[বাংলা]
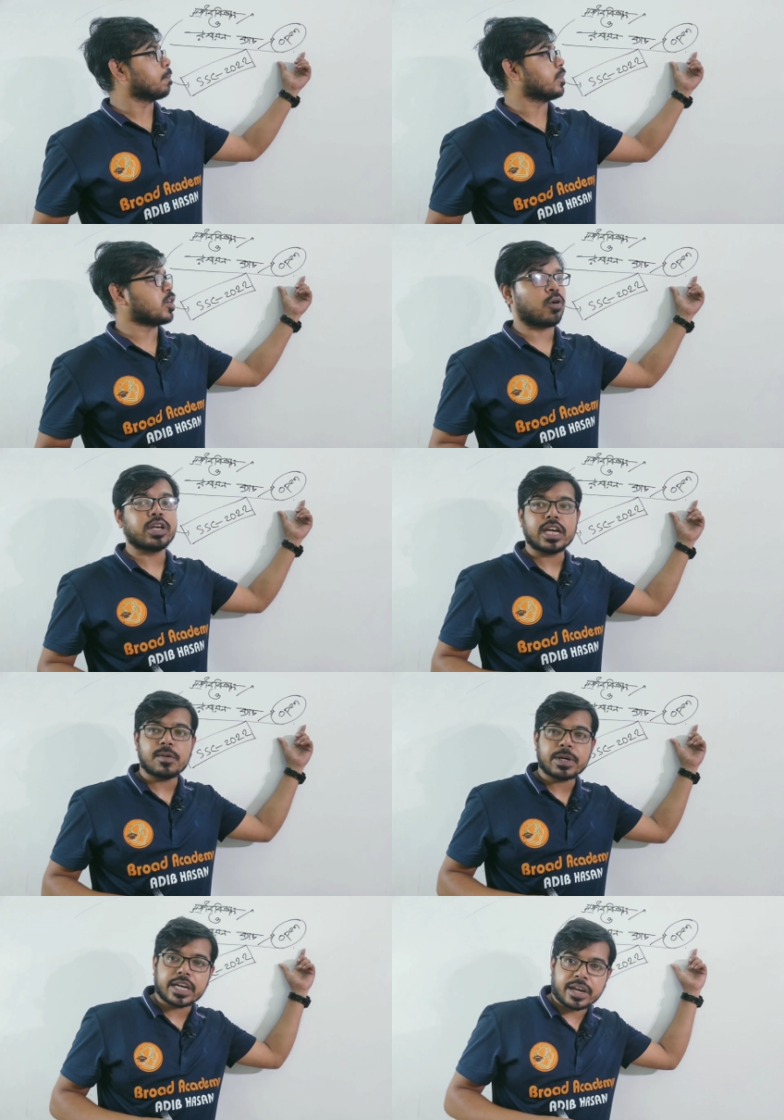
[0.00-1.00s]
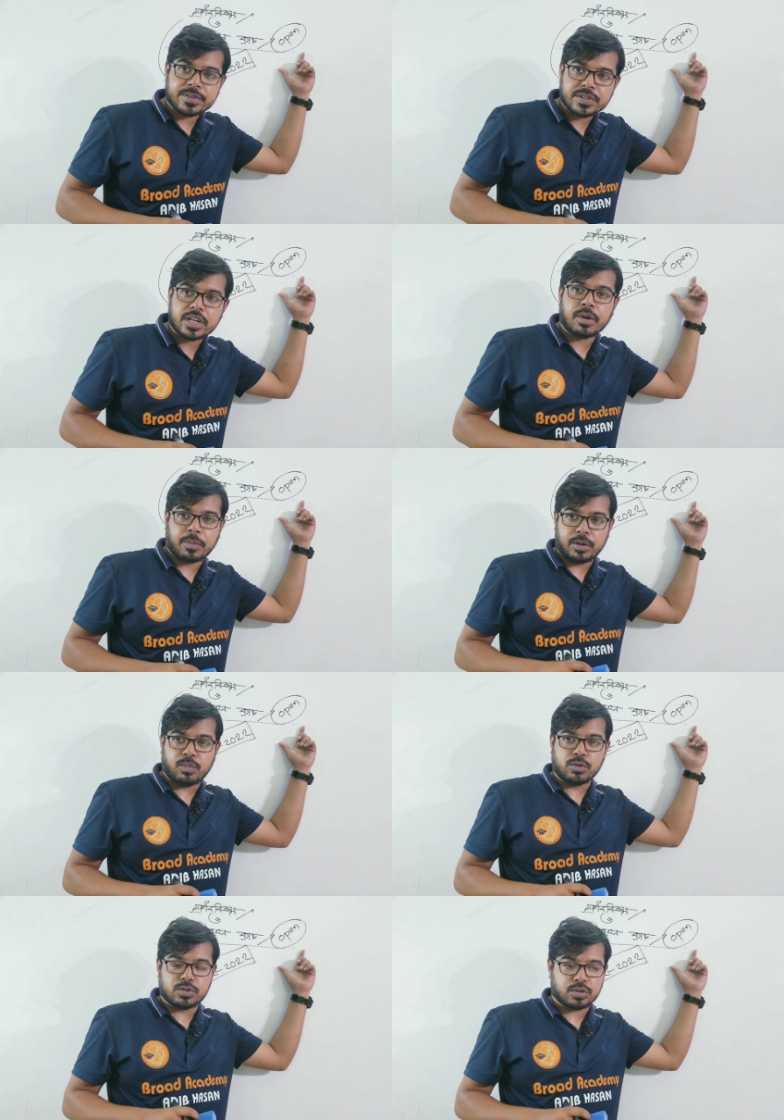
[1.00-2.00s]
যে অনেকে আমাকে কেমিস্ট্রির ব্যাপারে
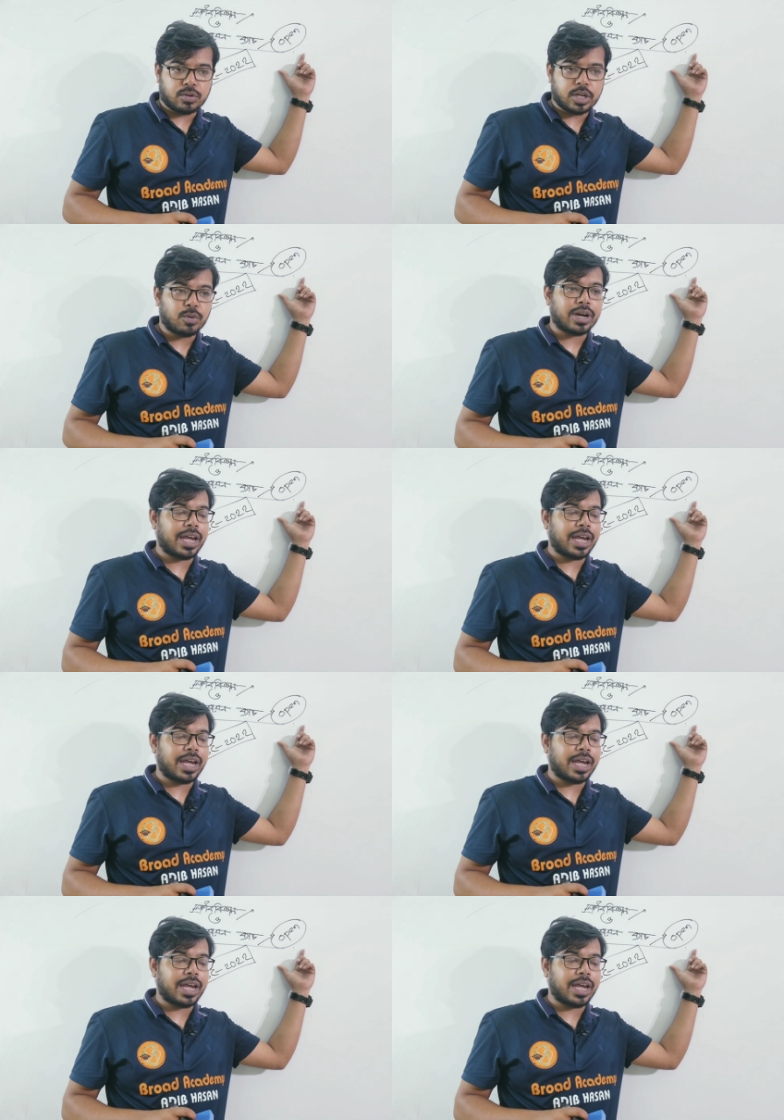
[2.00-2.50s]
বলছো এবং